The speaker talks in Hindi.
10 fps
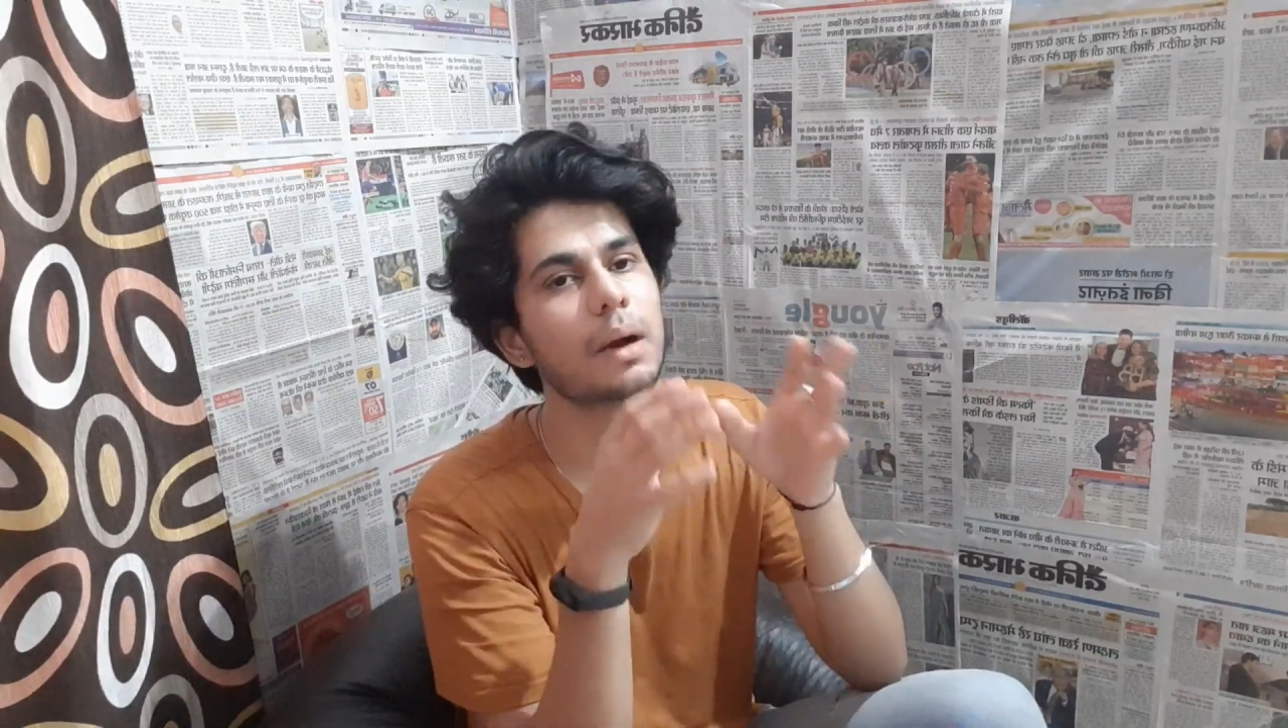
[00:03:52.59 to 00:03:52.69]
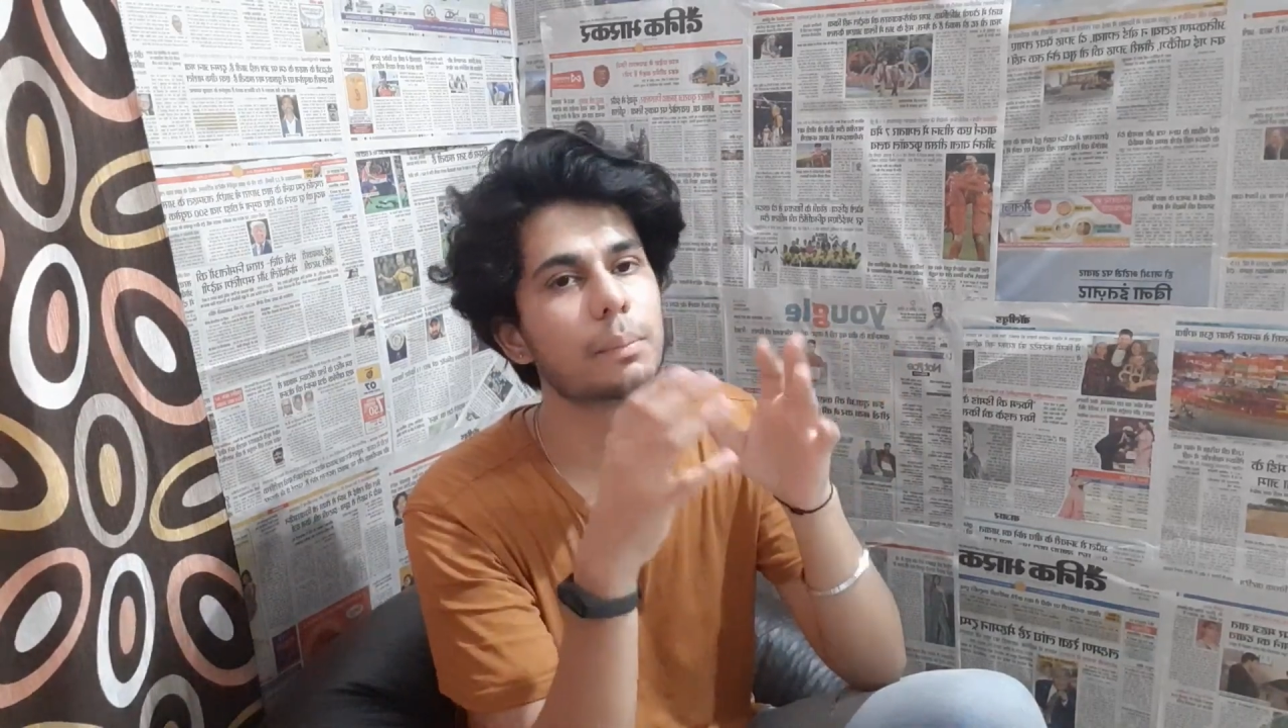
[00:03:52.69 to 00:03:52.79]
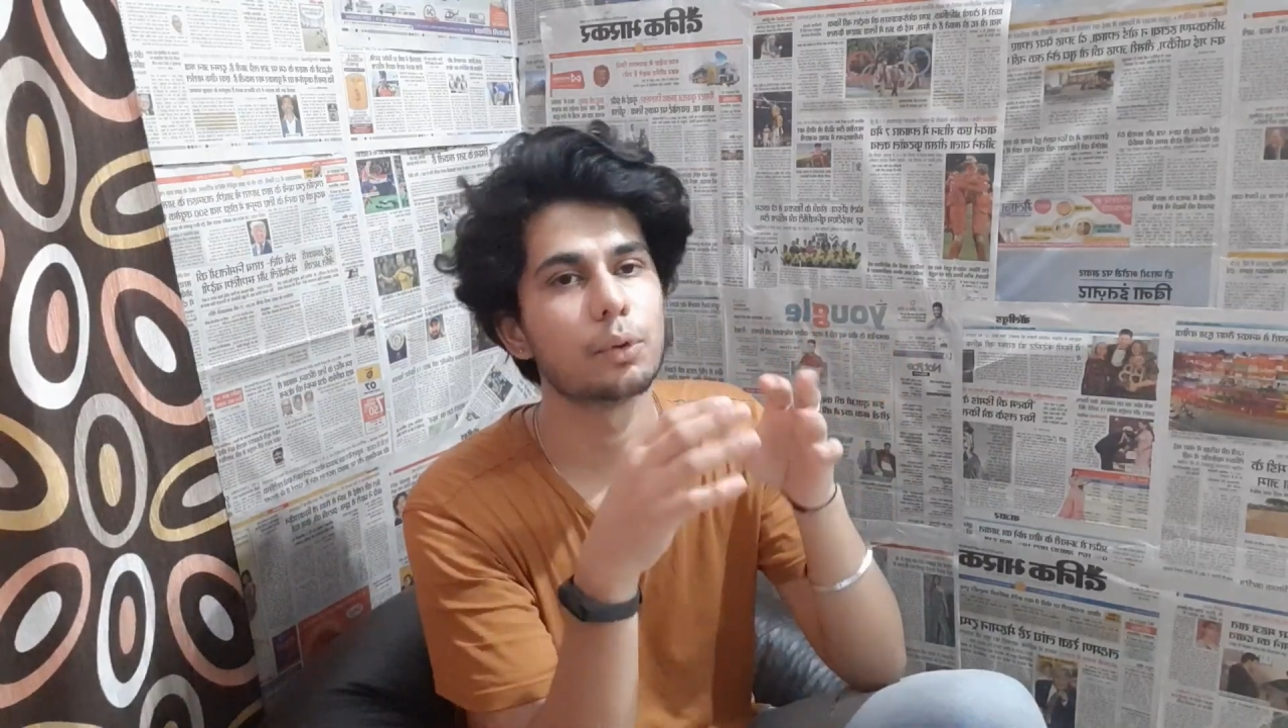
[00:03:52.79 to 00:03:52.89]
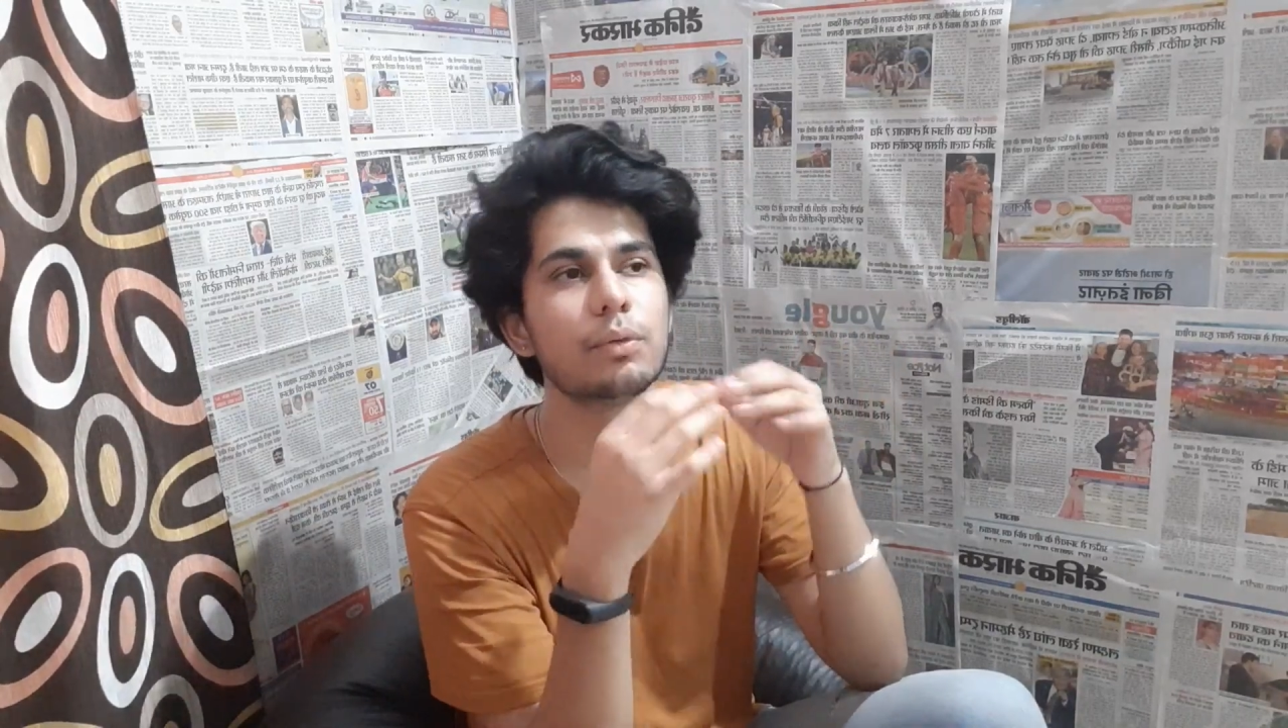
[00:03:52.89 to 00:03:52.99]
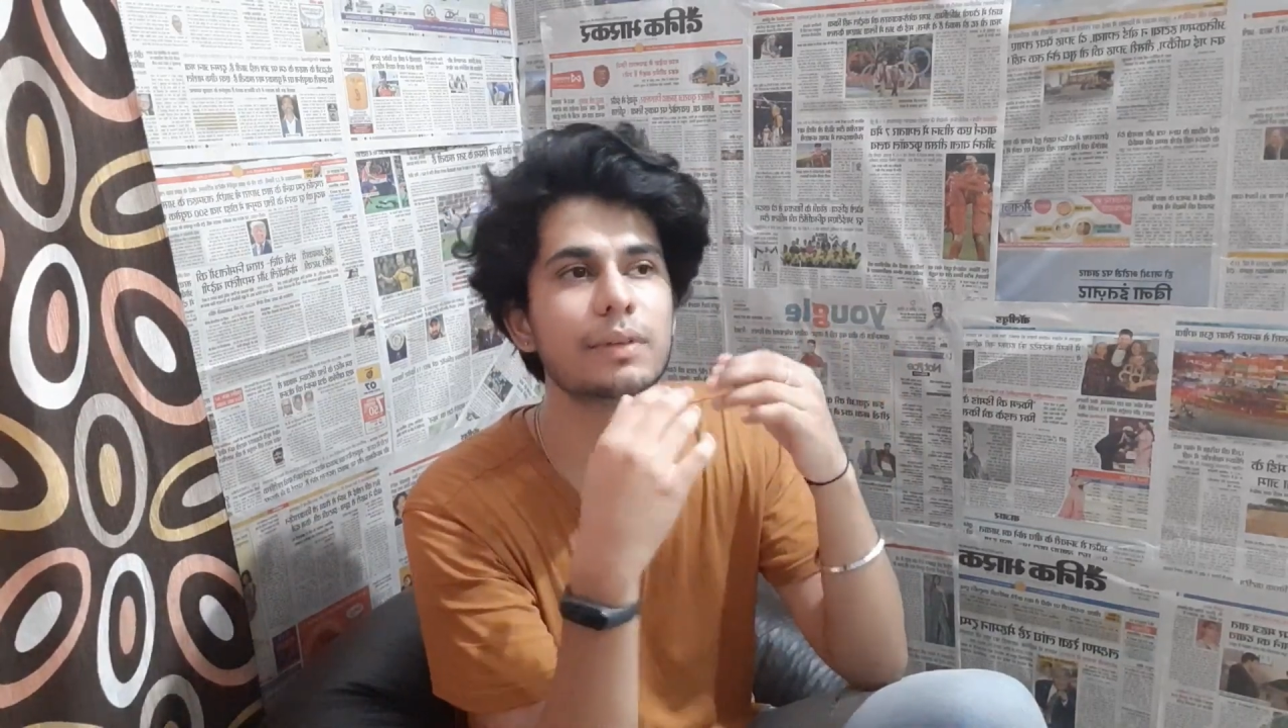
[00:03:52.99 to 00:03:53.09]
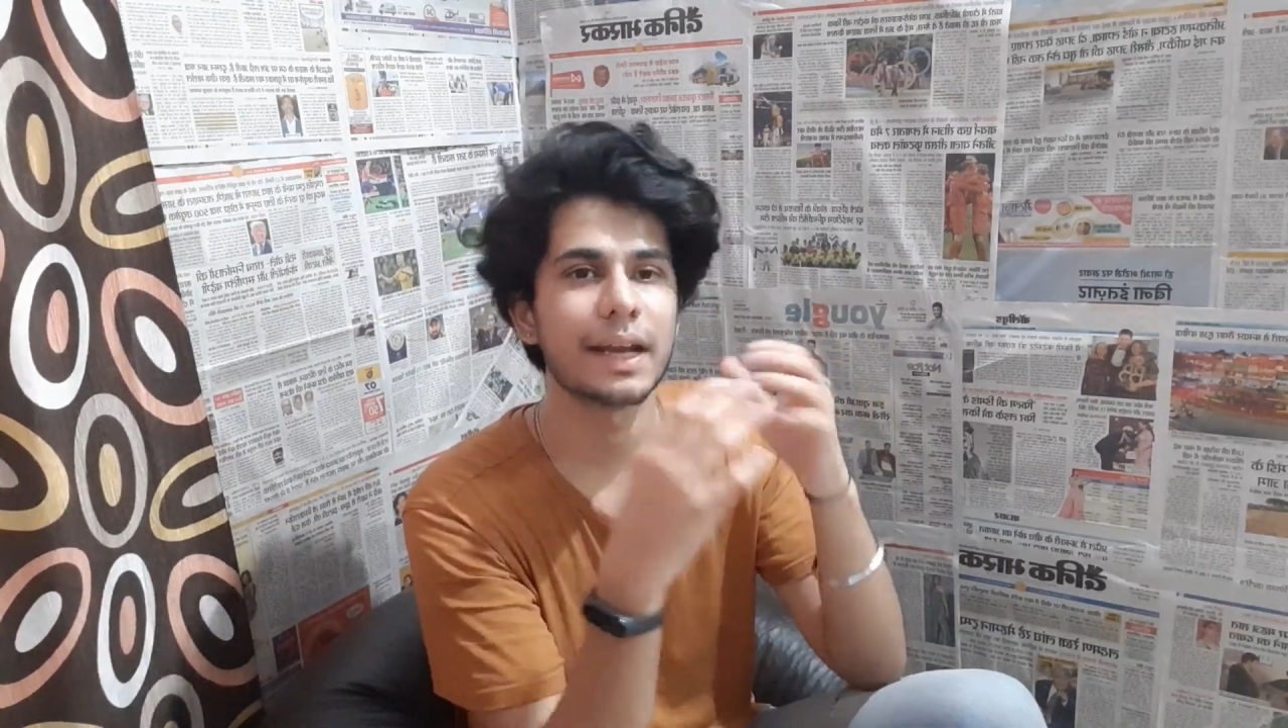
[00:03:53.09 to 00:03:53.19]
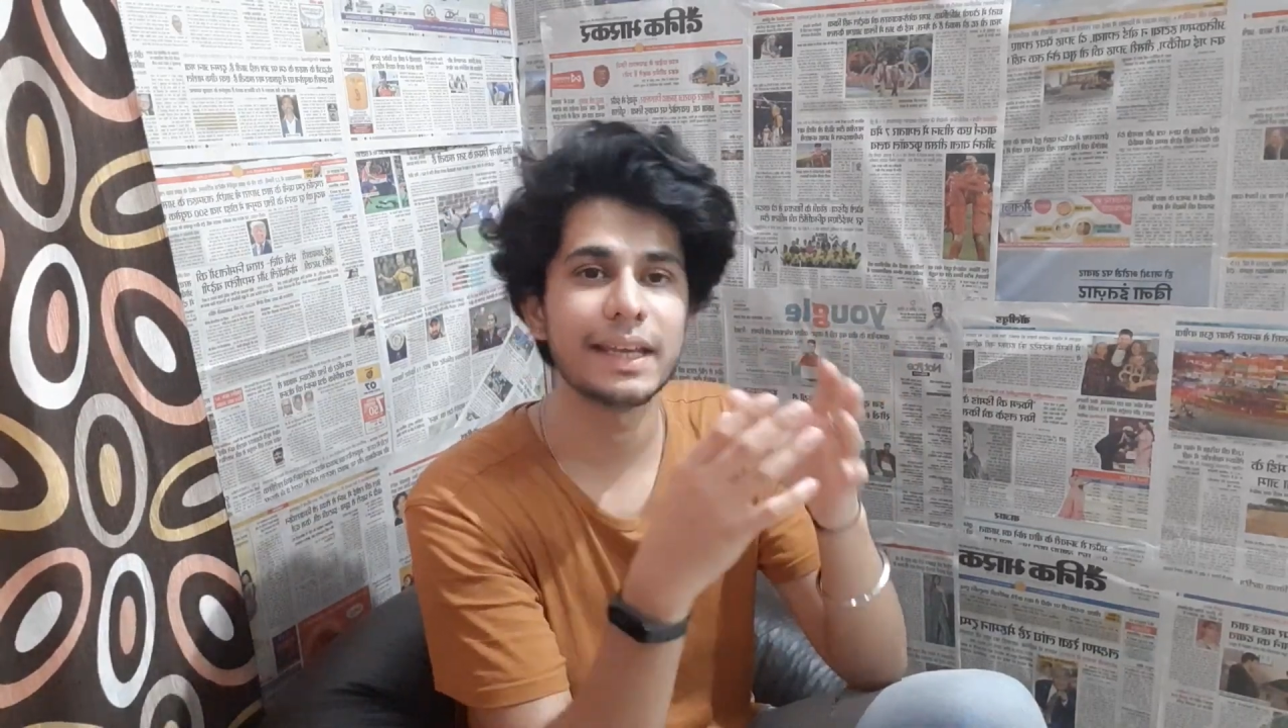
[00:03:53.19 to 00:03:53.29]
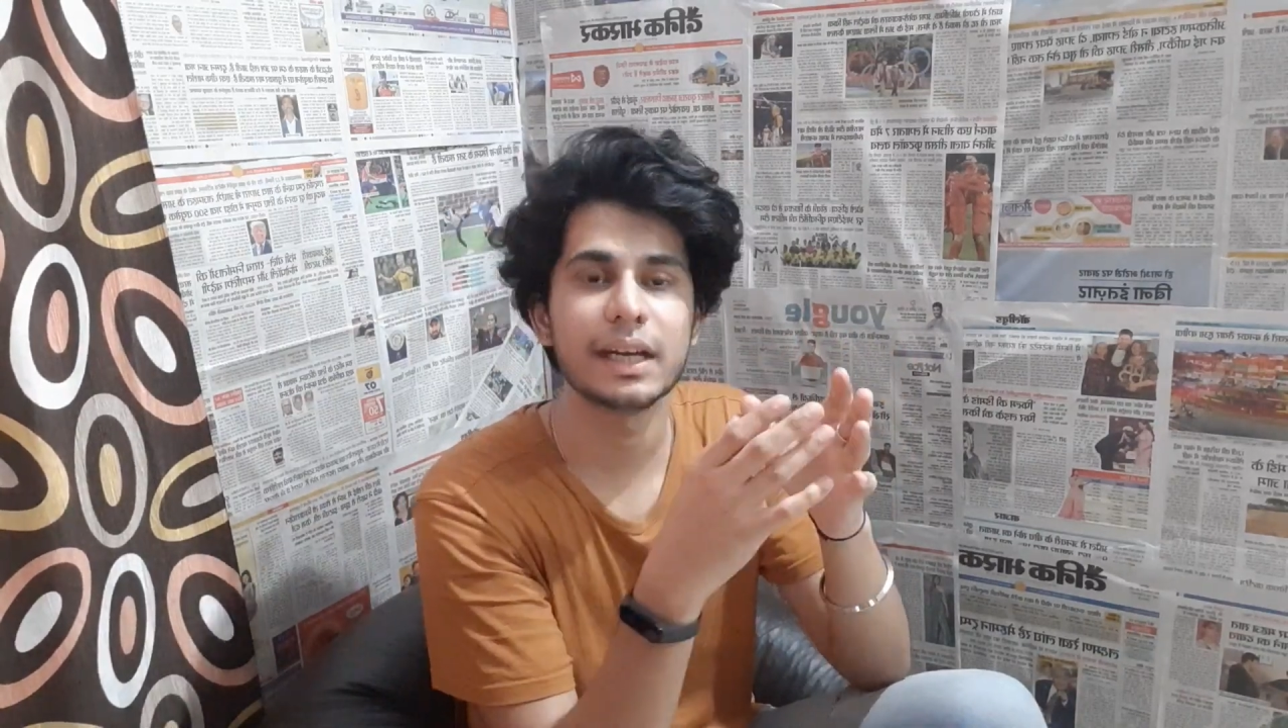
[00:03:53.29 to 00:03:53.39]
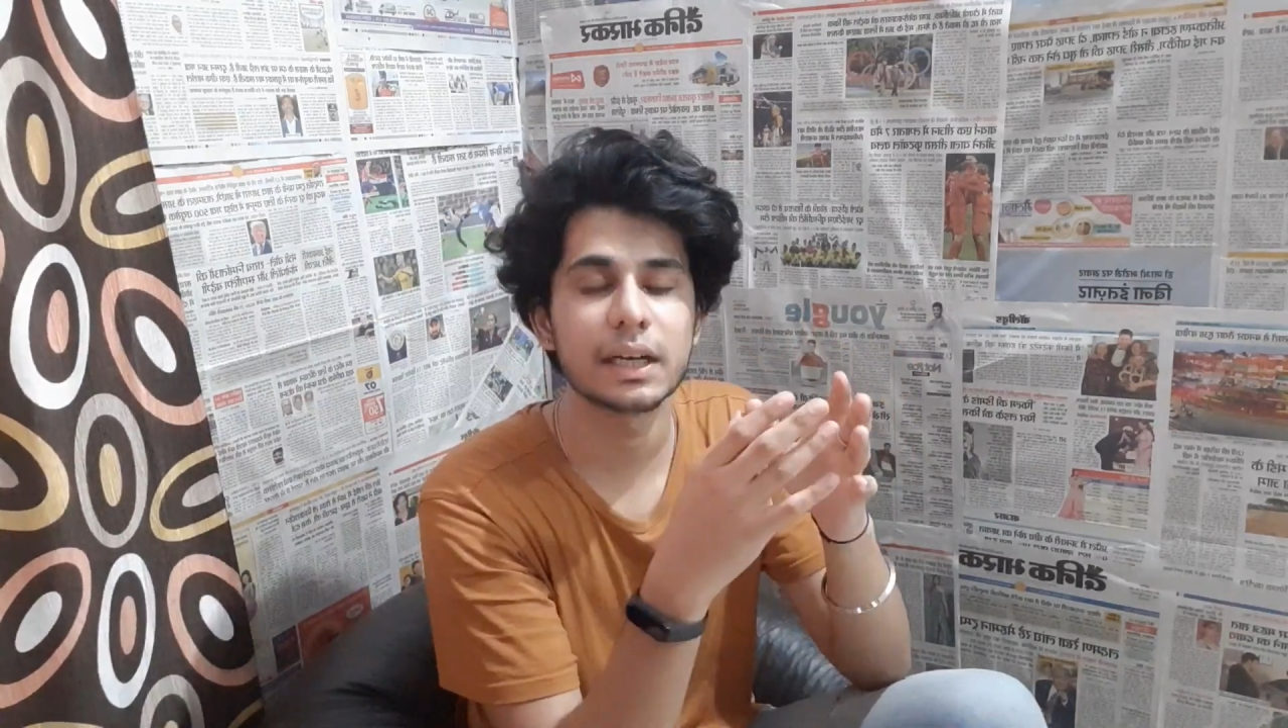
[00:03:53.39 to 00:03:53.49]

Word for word: अप्रूव नहीं